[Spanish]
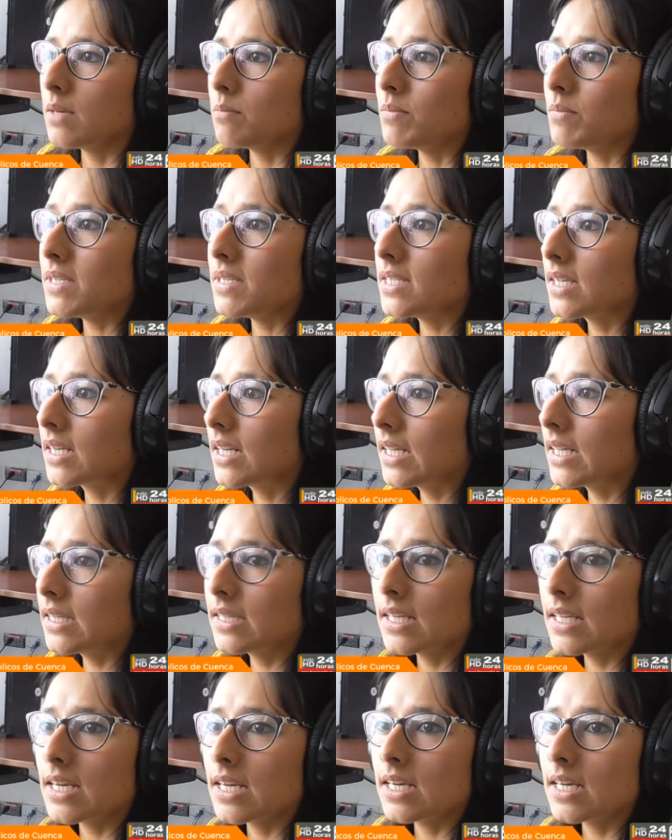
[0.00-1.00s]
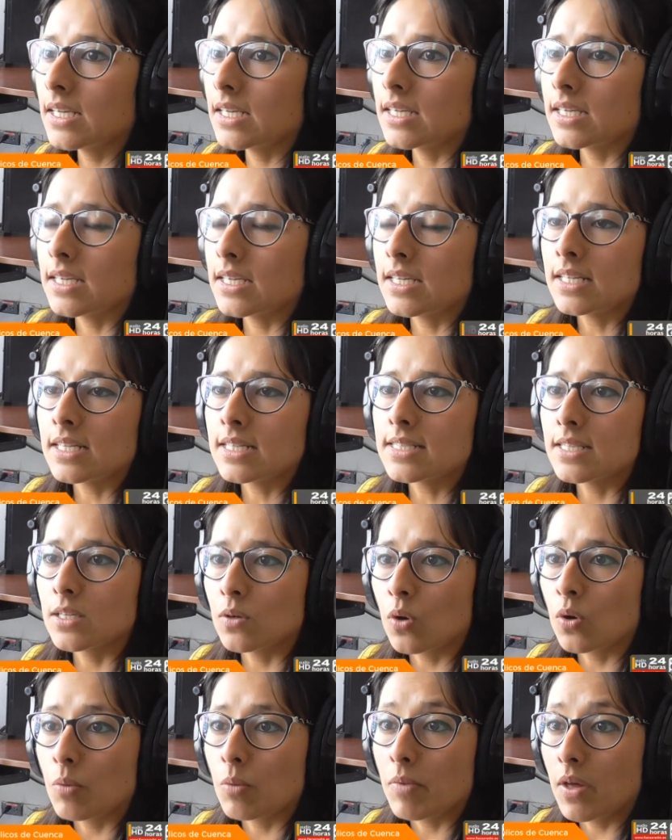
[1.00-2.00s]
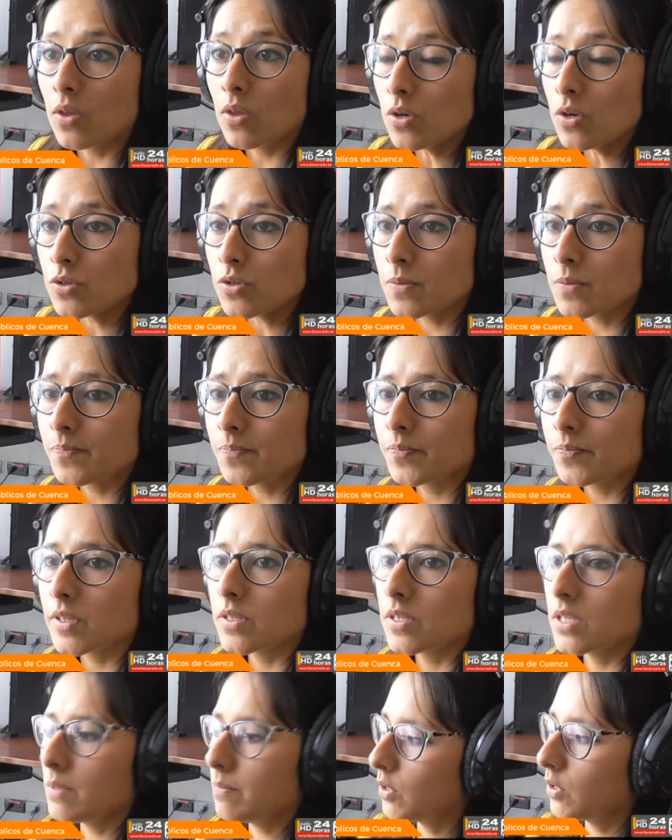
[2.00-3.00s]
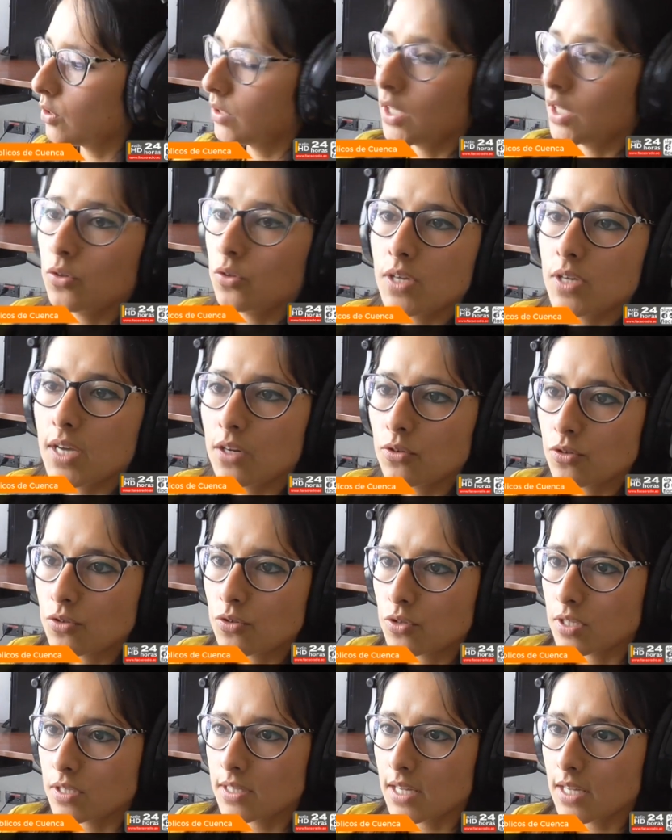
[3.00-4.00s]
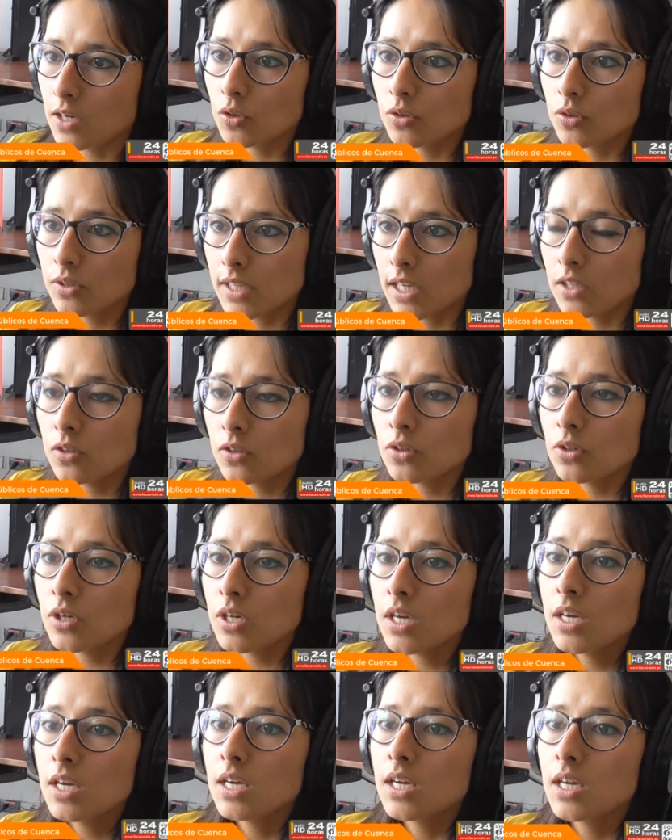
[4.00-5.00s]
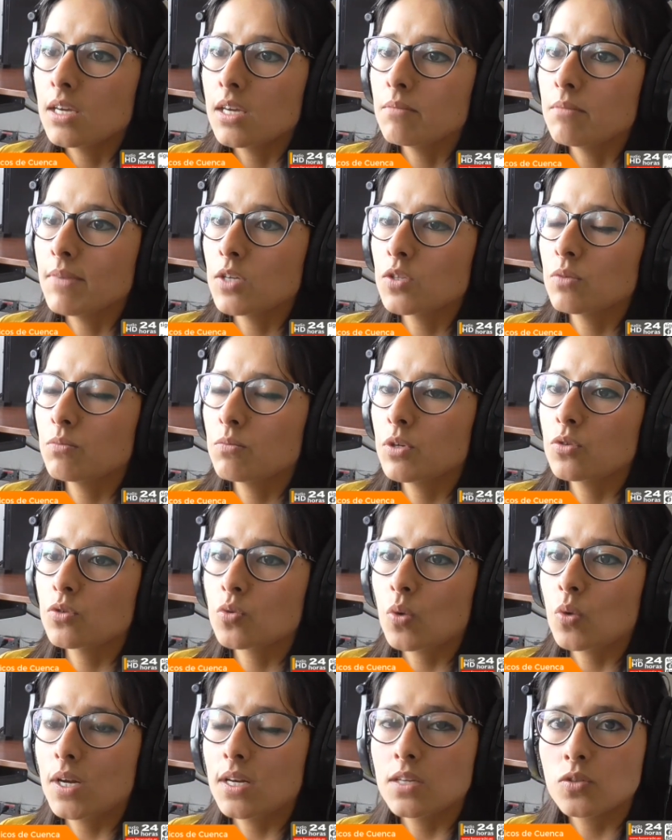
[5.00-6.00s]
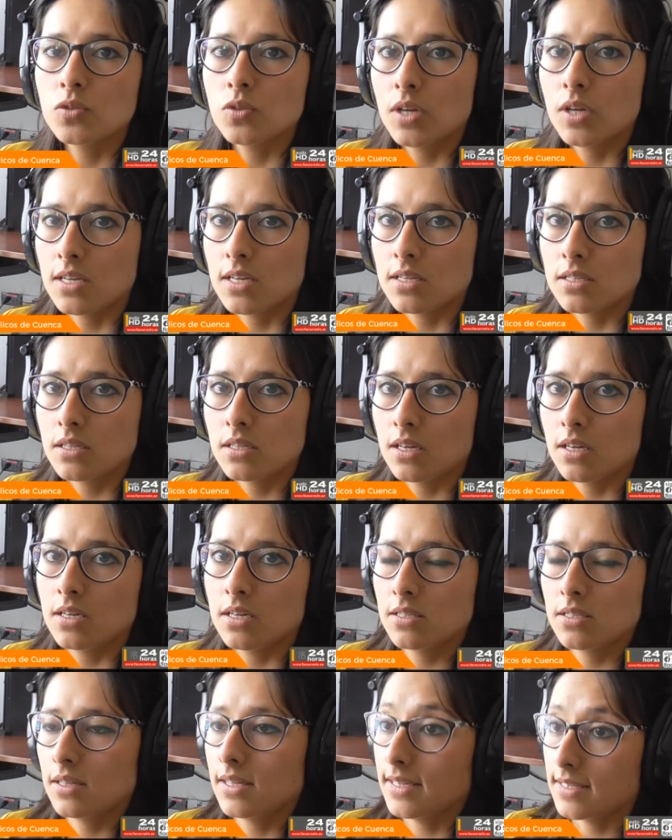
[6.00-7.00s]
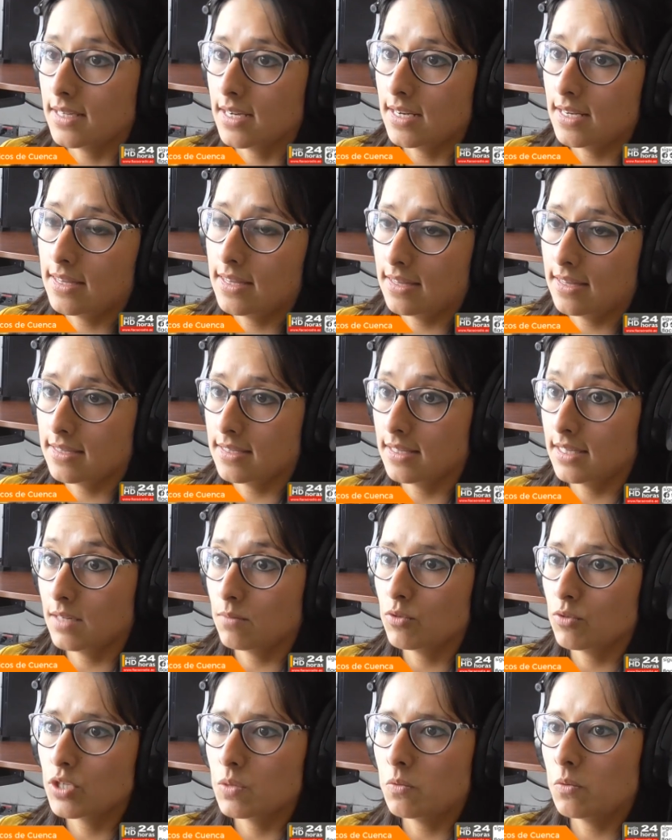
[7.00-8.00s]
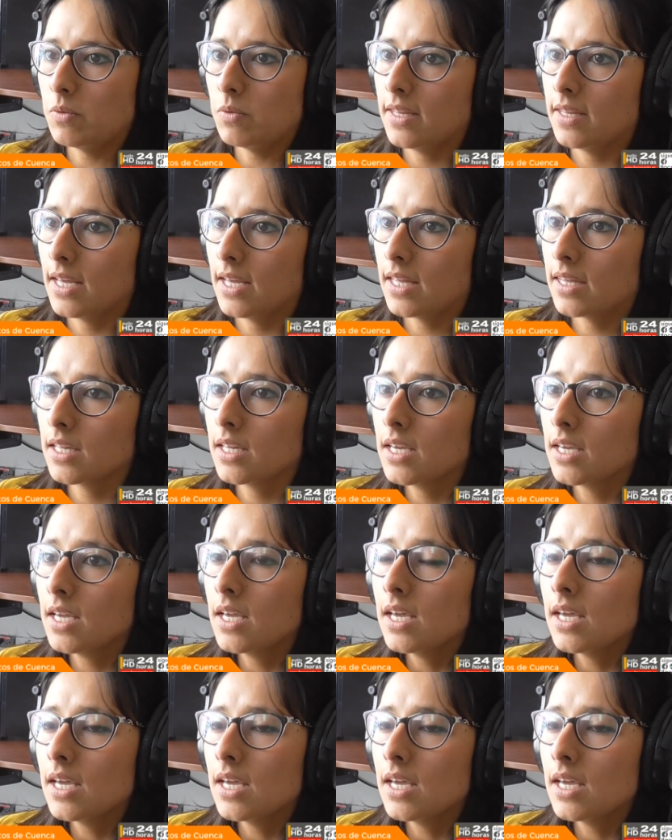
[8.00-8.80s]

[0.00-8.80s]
en bicicleta el 0,2%, Sí, por lo tanto, ya nos está contando eh, más o menos cuáles son las, realidades en términos de movilidad.